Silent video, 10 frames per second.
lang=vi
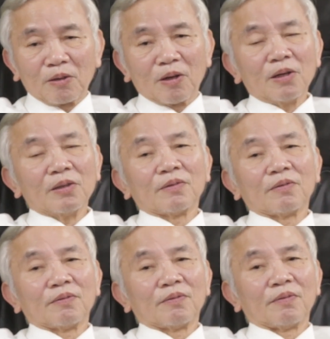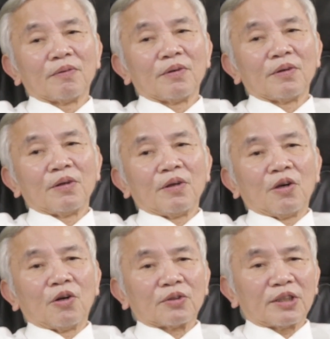nào đó
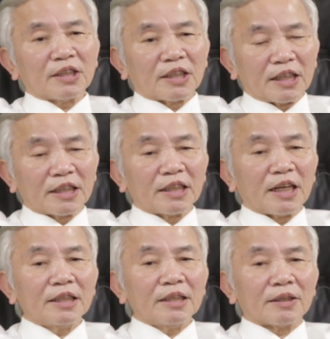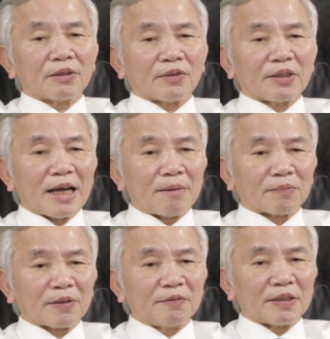họ thích đấy cái đấy họ
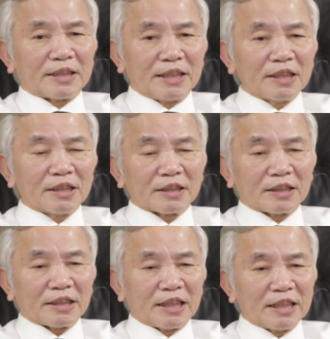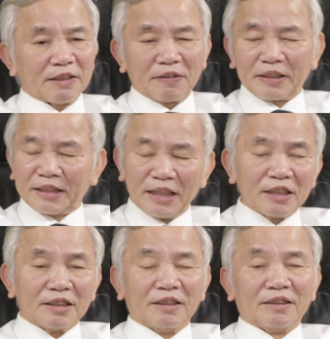làm cái việc riêng thì đây là việc riêng